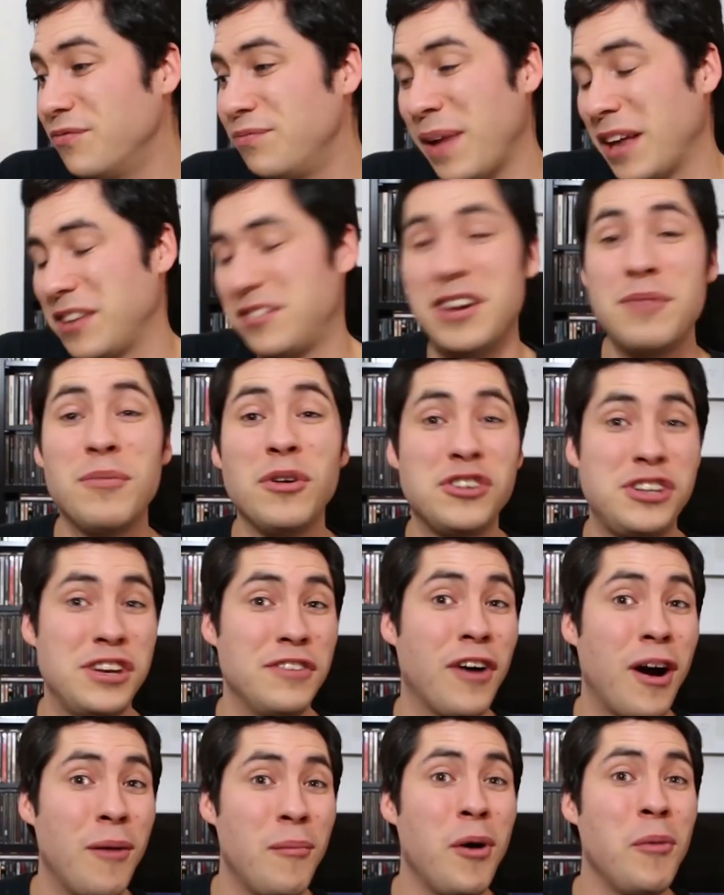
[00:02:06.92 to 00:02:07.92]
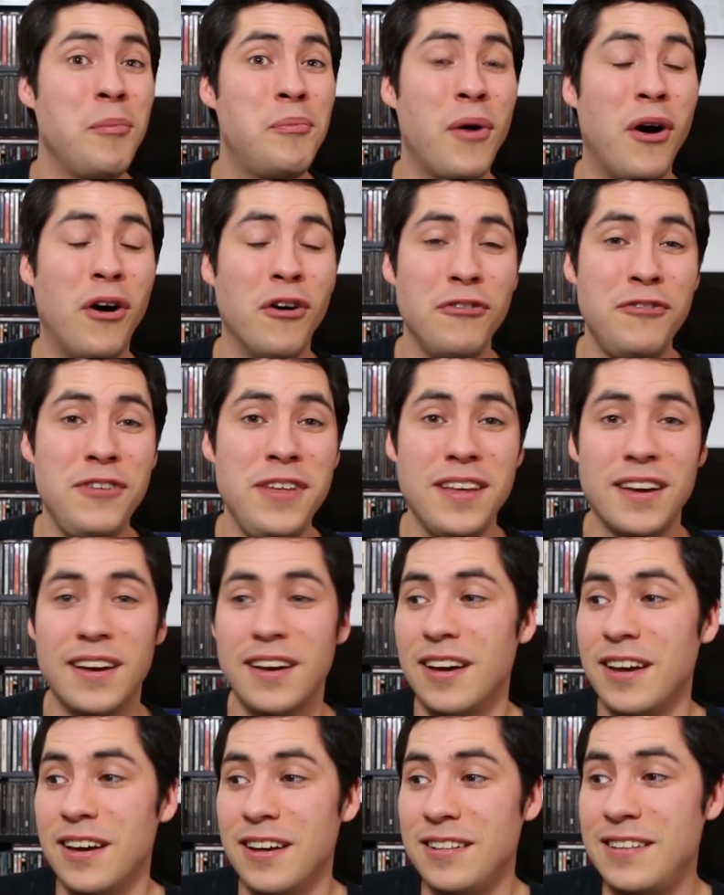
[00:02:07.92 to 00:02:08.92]
personnellement, j'ai vraiment pas envie
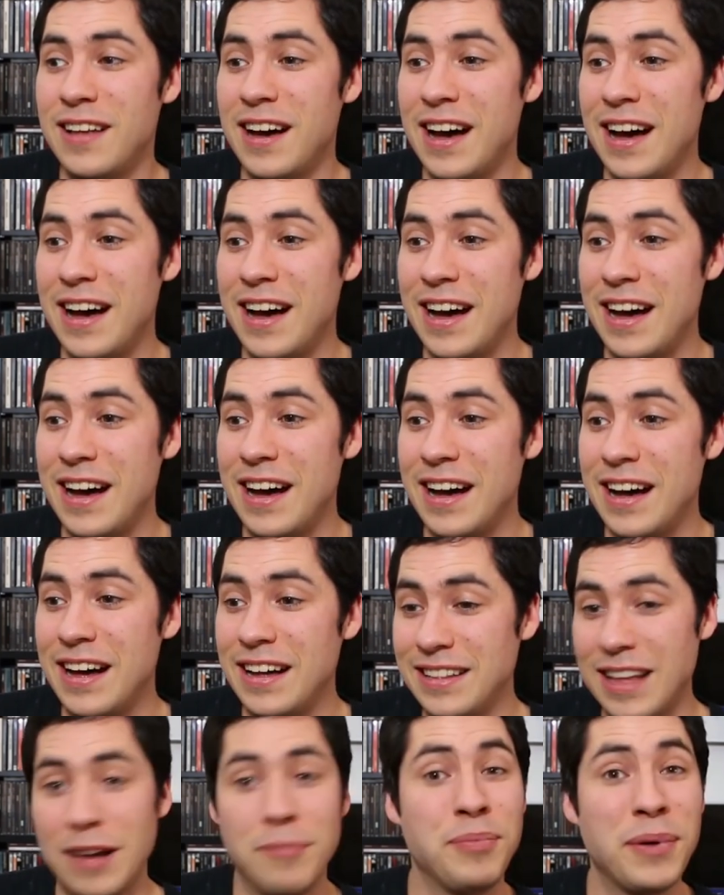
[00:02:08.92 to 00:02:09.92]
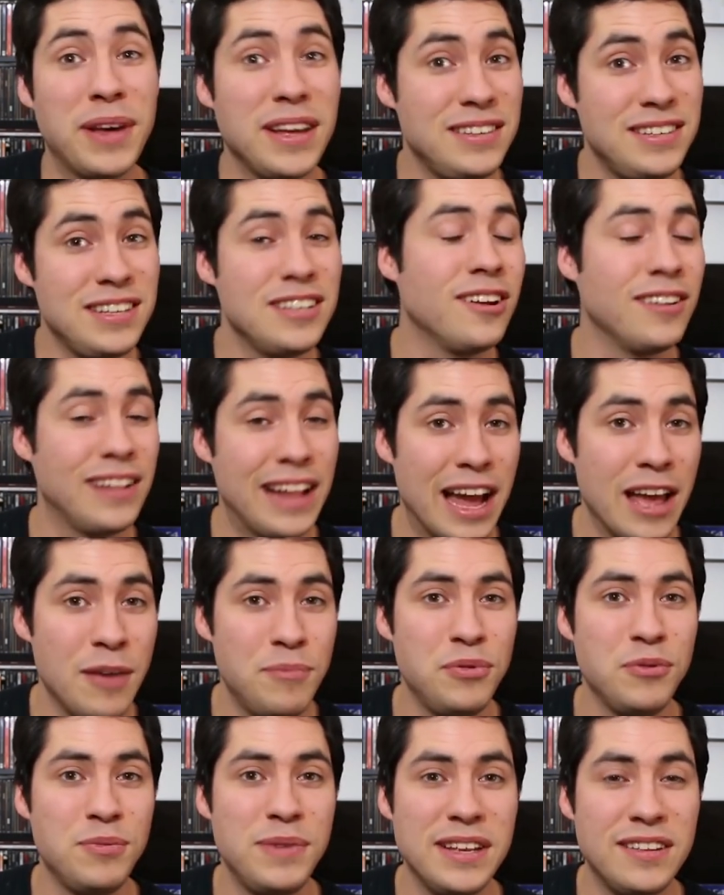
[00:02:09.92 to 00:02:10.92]
d'un président de la
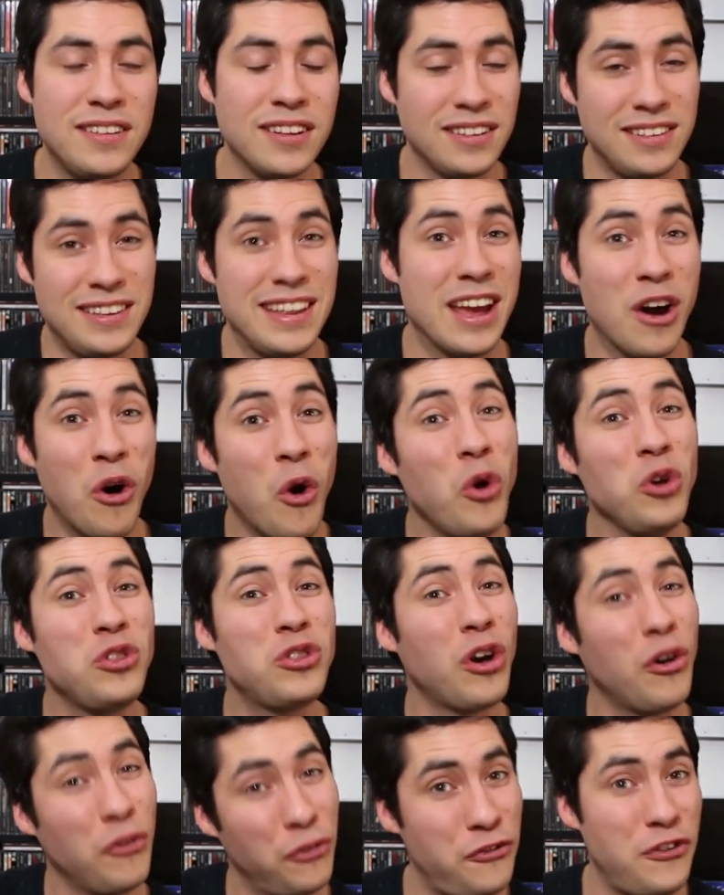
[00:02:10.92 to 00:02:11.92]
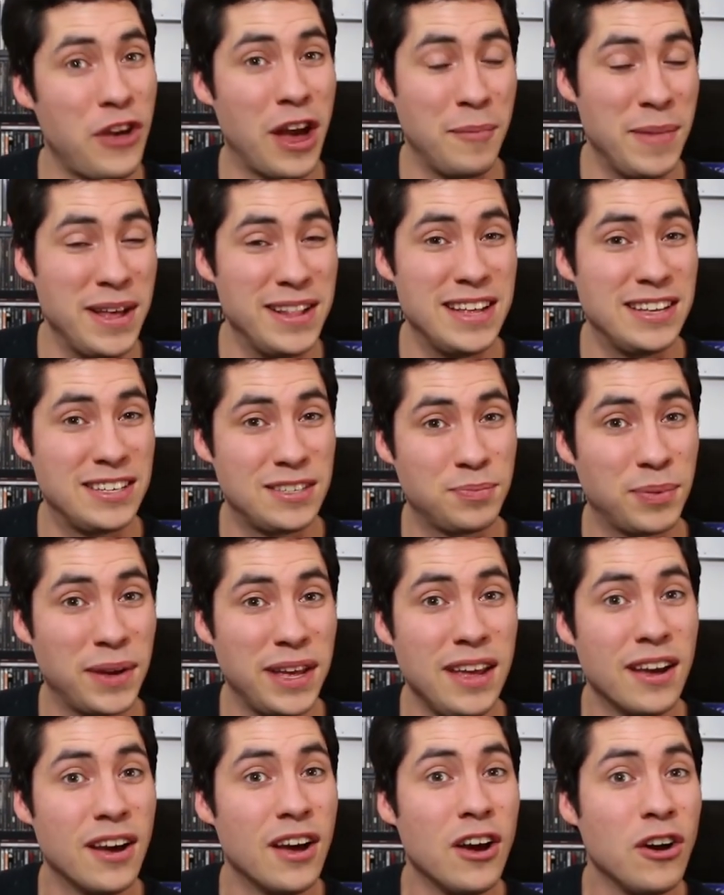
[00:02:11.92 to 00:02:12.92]
République qui est autant fermé
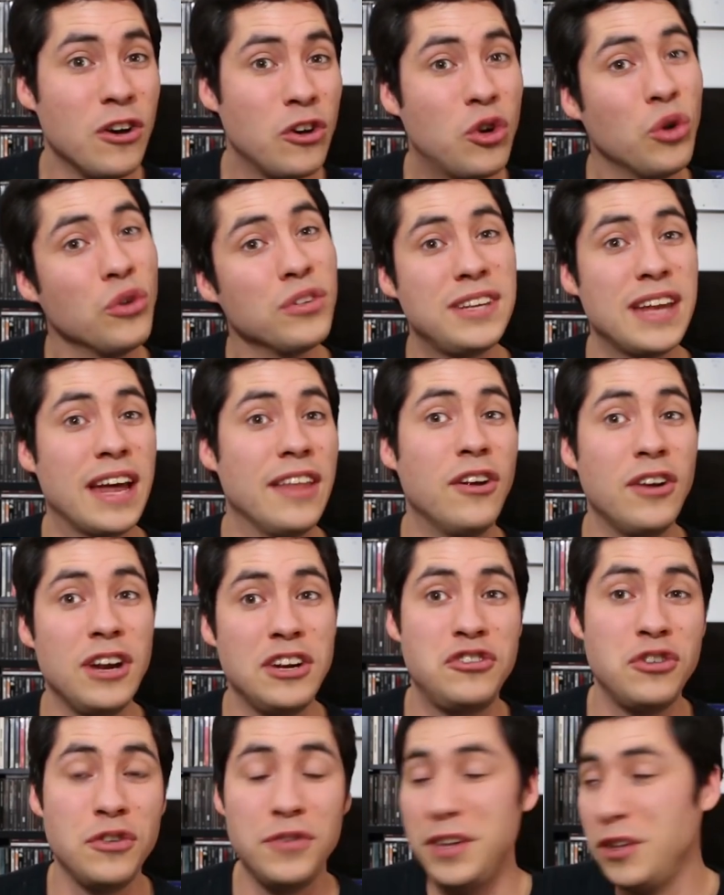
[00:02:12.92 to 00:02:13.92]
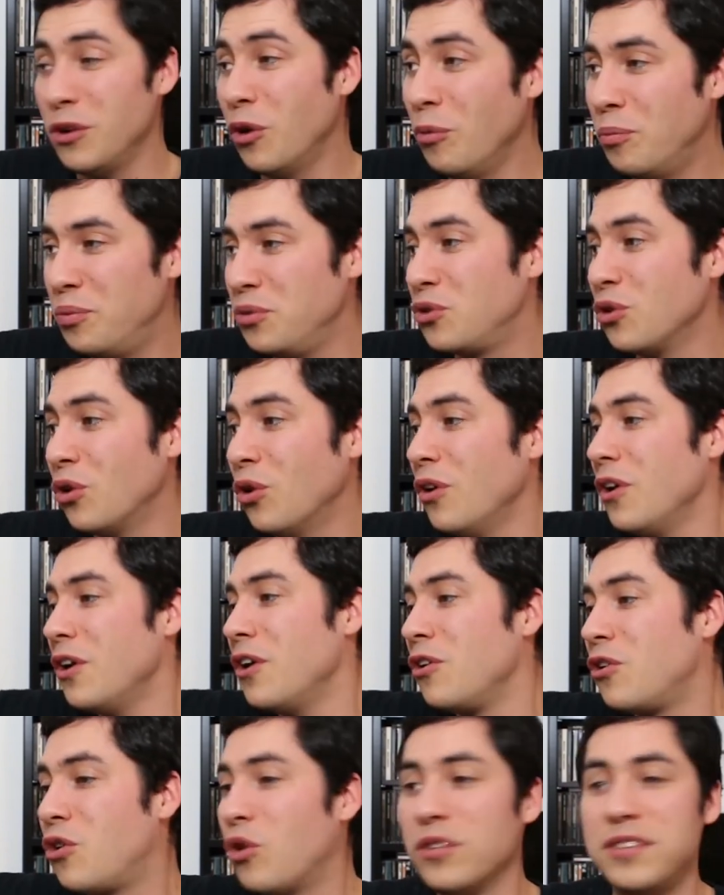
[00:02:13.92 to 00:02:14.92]
d'esprit concernant les jeux vidéo, ou plutôt
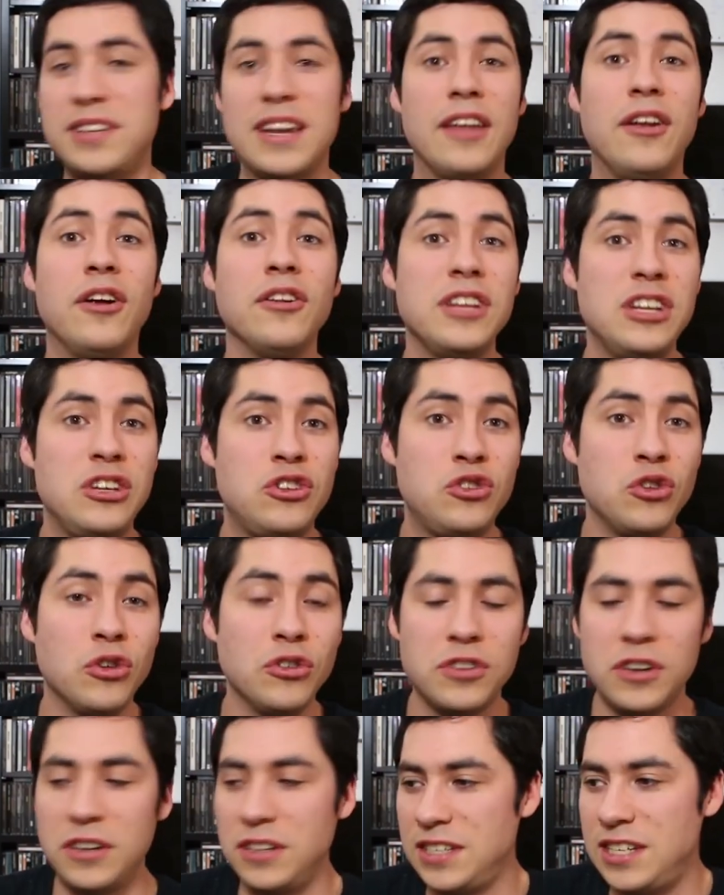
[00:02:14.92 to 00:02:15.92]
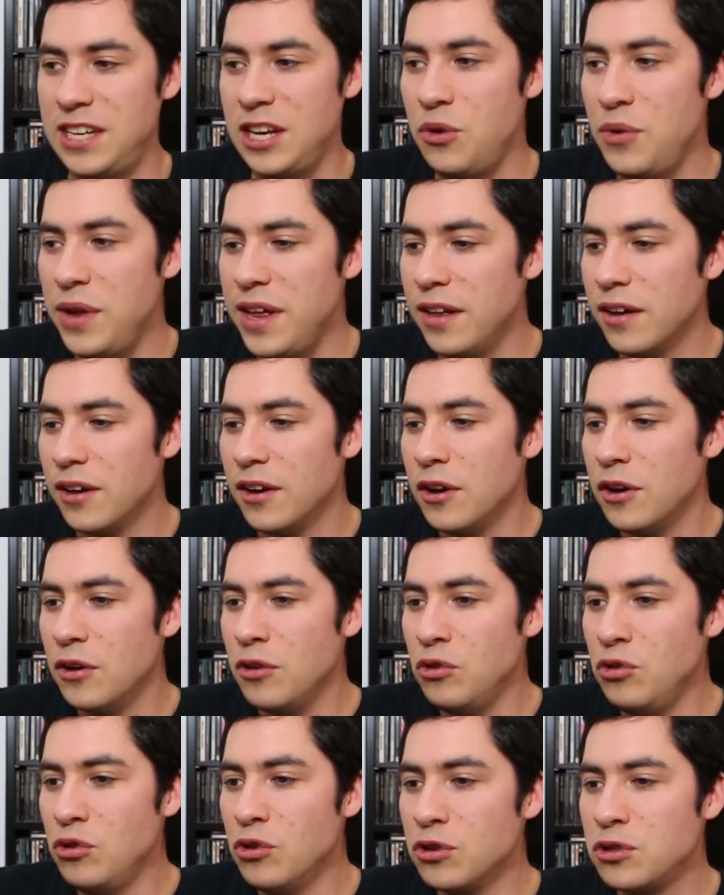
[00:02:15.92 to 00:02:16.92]
concernant des choses qui, lui,
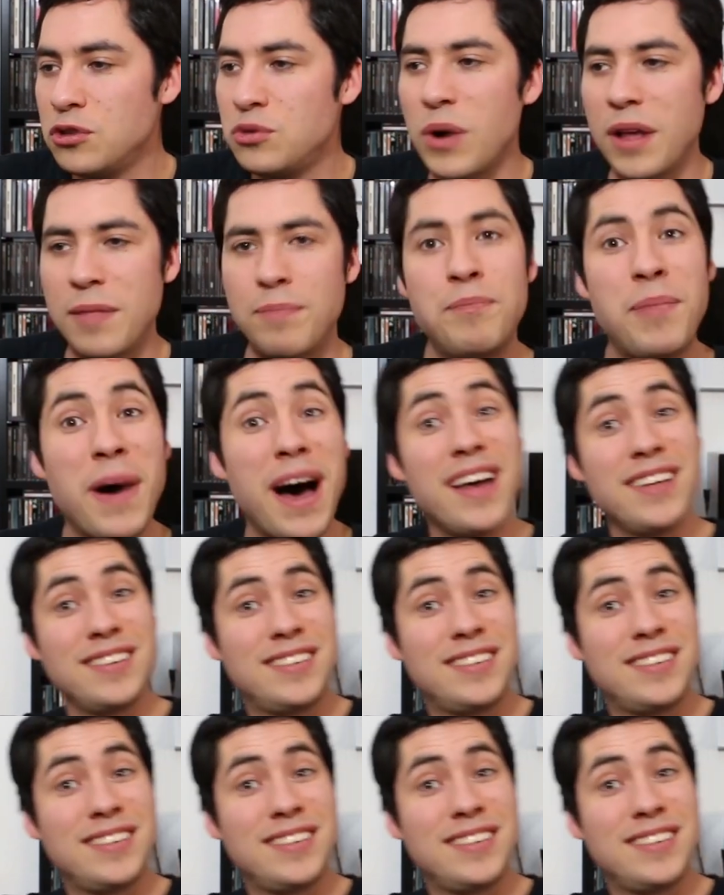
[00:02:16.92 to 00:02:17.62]
ne souhaitent pas